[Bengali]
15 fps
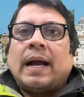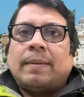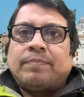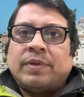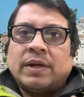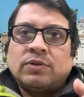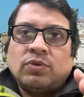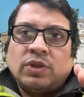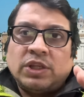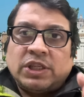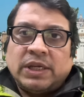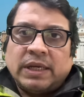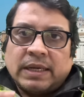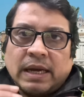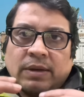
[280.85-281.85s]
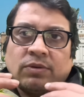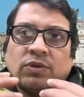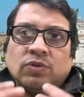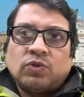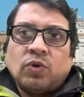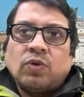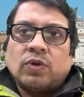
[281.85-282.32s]
আপনার যদি শিক্ষাগত
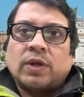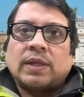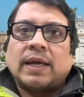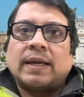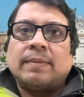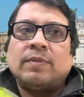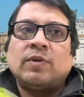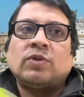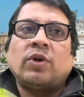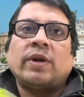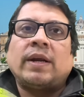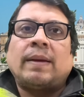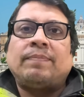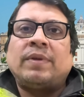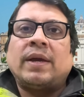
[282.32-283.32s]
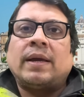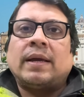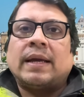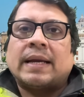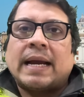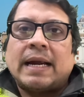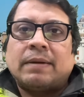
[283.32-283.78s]
যোগ্যতা থাকে মানে ধরেন আপনি
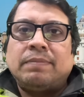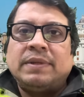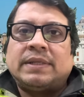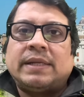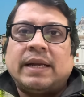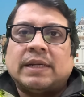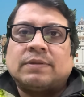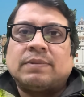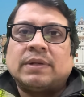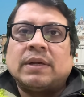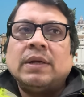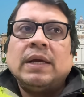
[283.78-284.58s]
কাঠমিস্ত্রি আসবেন